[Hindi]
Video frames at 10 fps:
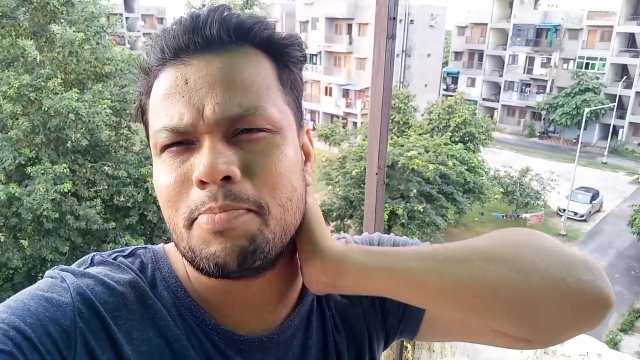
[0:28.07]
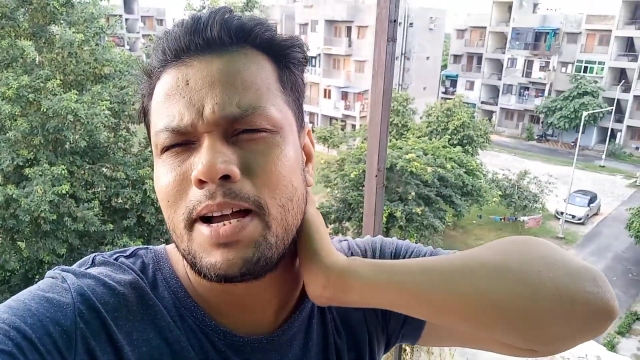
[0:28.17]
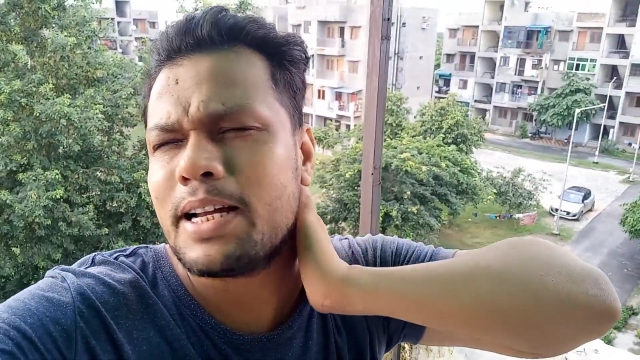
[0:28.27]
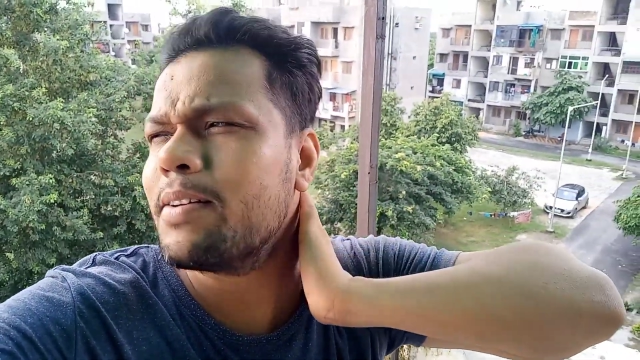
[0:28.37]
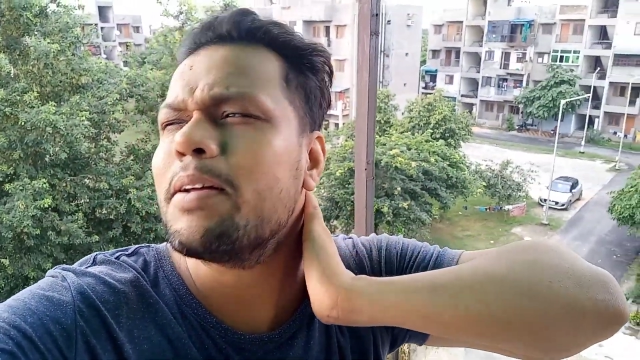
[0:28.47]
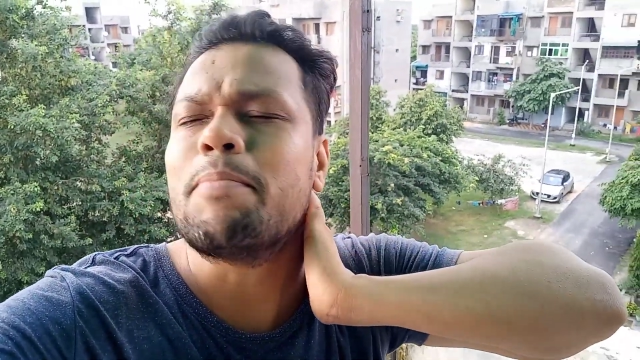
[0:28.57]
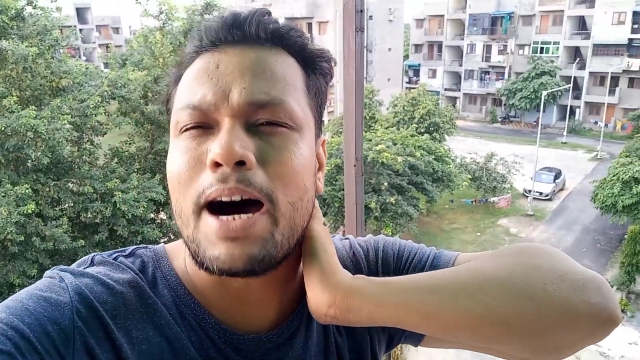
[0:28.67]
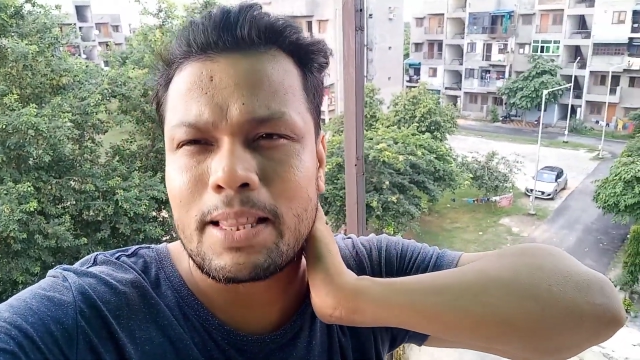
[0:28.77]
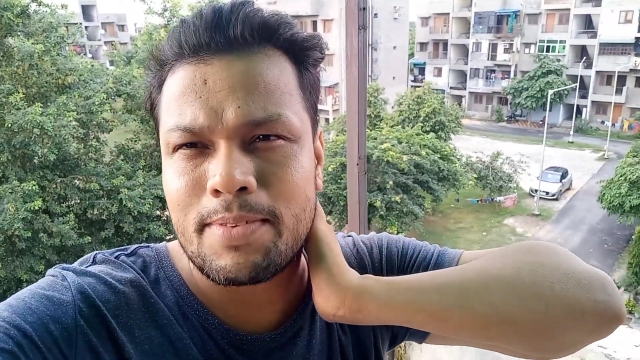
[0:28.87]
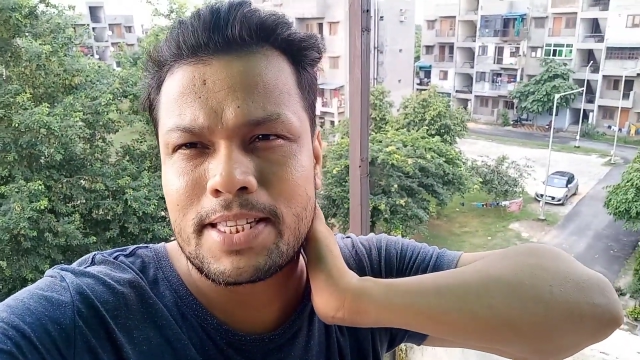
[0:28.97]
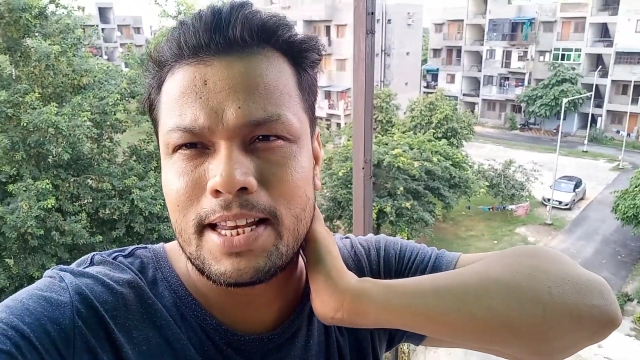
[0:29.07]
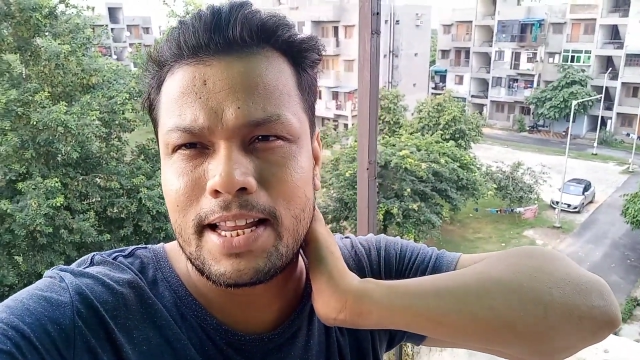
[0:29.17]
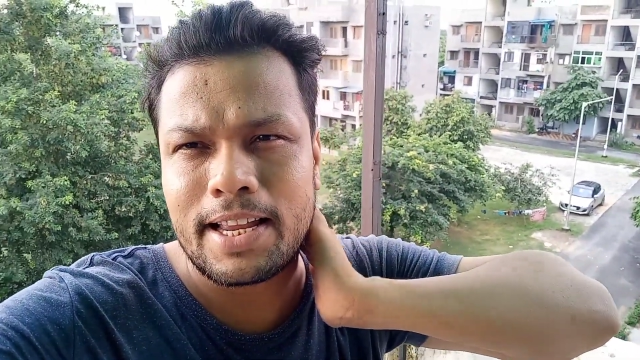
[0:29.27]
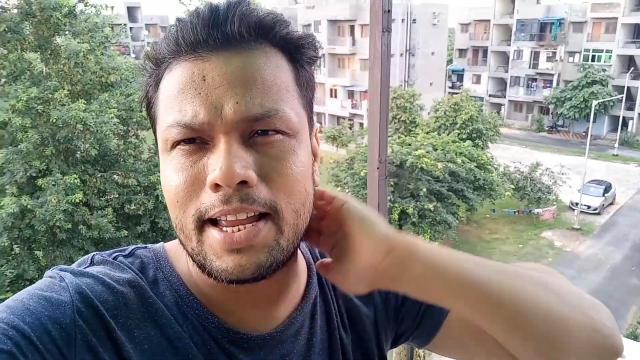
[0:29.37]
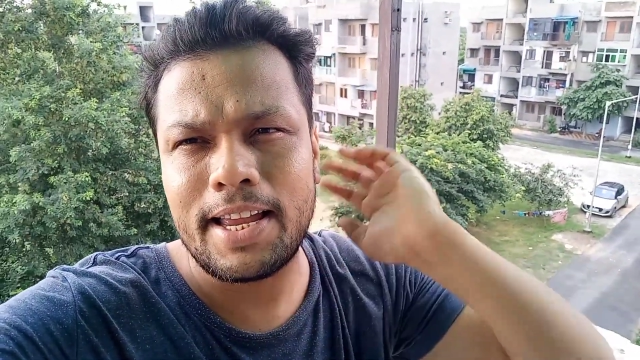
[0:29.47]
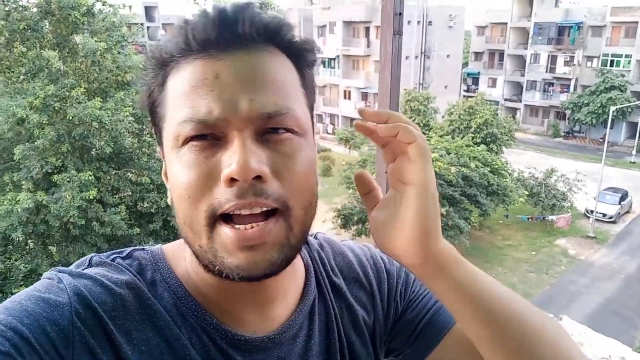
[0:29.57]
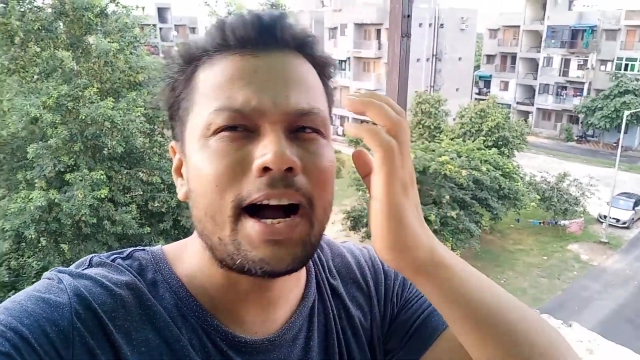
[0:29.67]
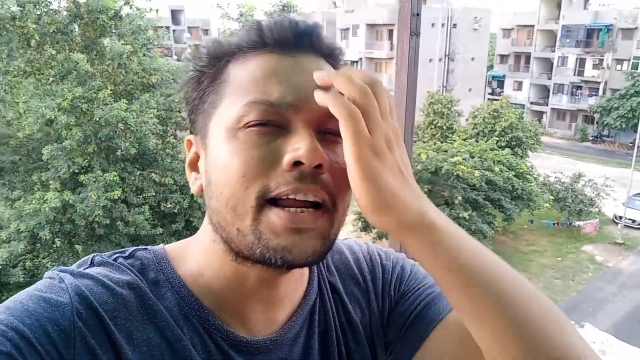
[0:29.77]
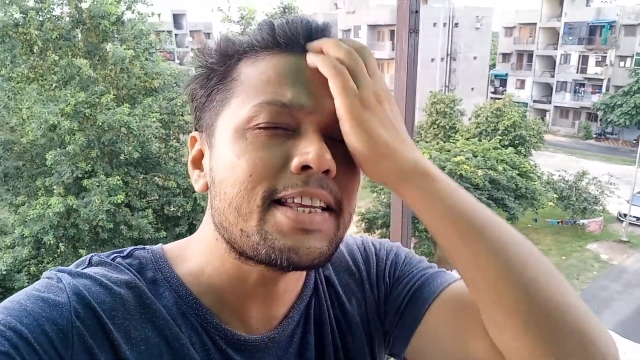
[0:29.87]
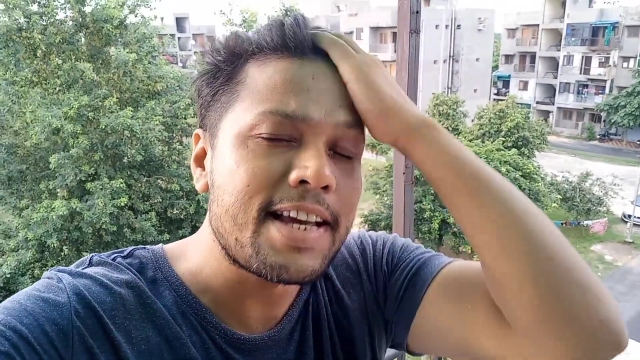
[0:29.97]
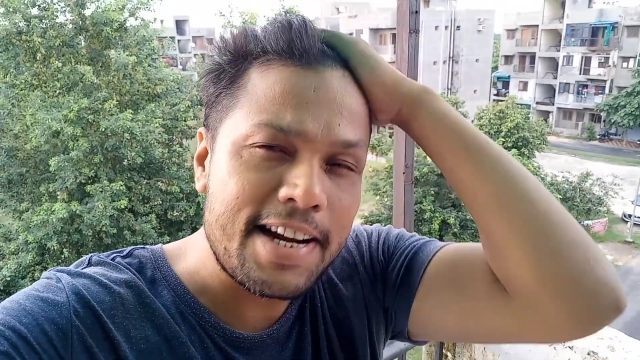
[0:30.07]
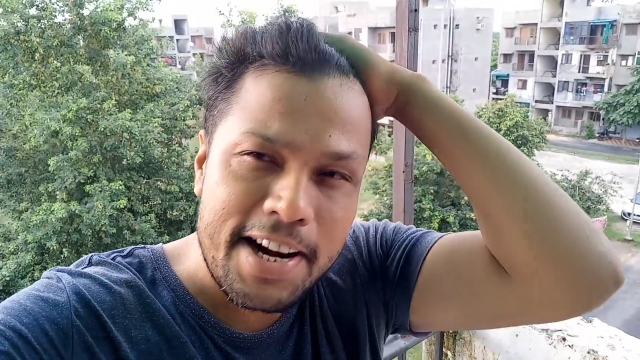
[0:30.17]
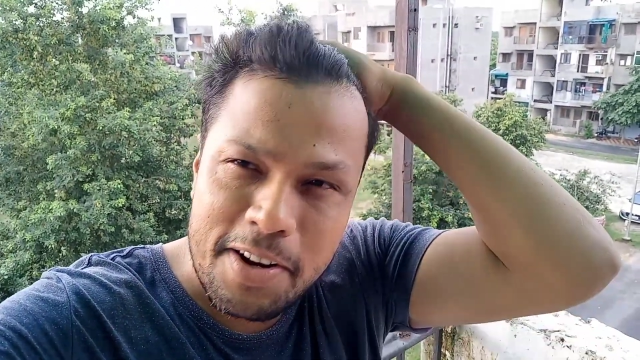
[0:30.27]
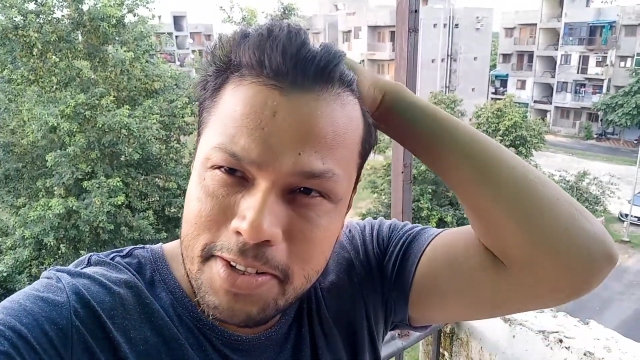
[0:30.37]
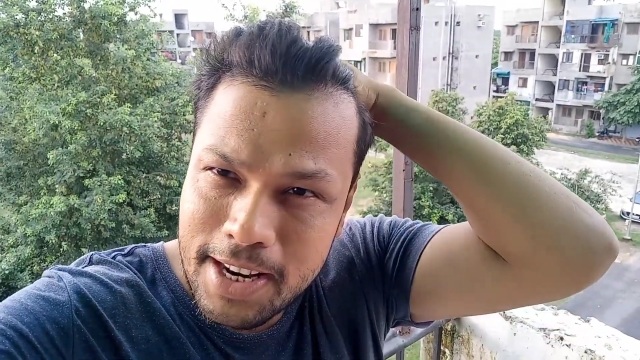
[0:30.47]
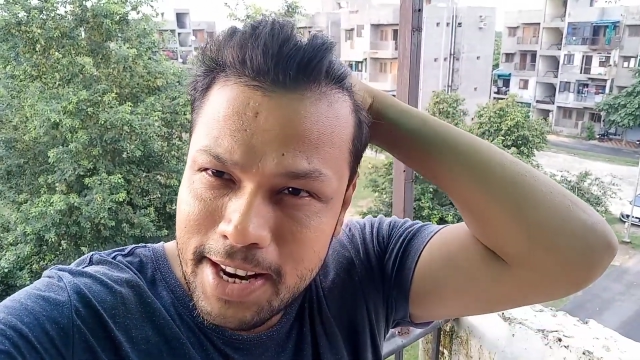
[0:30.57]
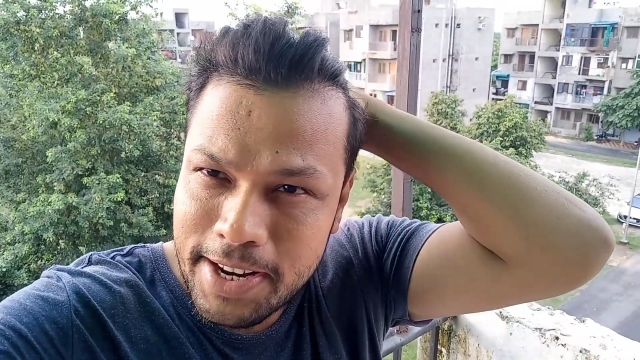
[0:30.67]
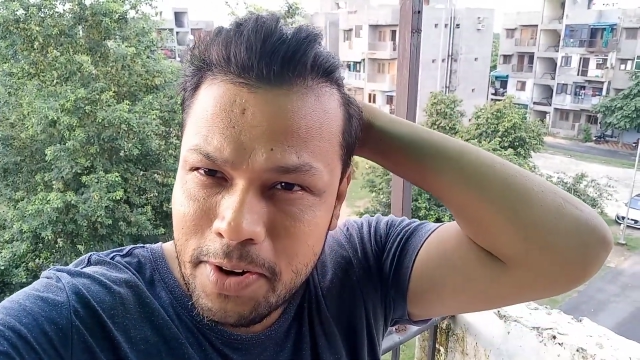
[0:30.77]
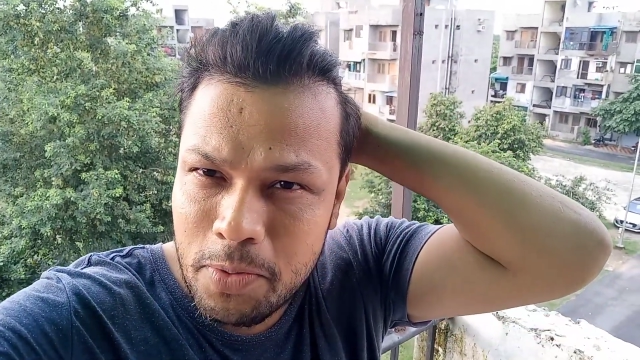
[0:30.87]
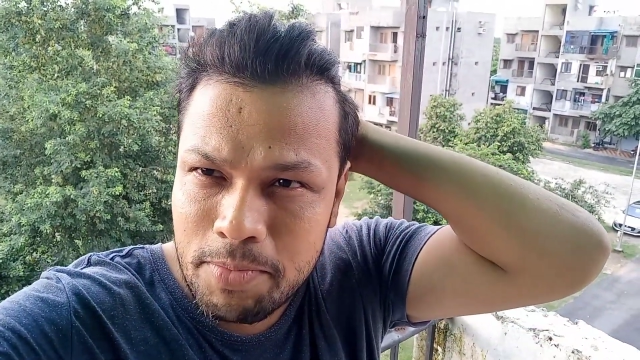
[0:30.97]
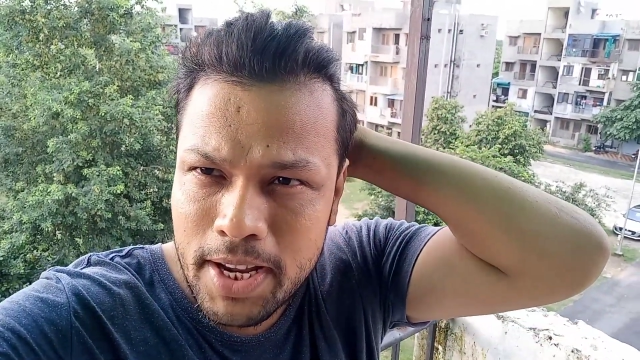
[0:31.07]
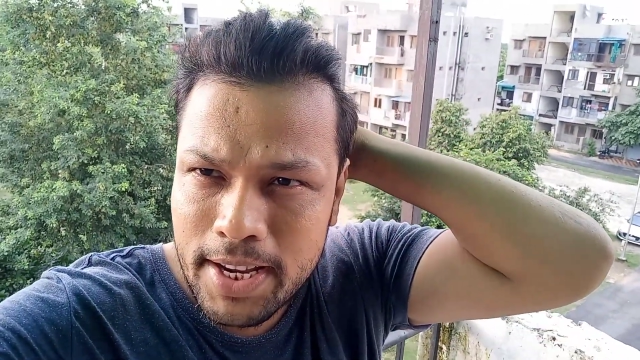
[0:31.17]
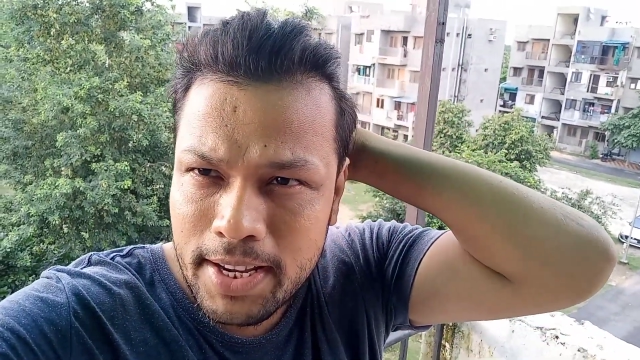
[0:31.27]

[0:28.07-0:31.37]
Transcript: मैंने वाला बाद में चल लेंगे अगले सैटरडे को चल लेंगे घूमने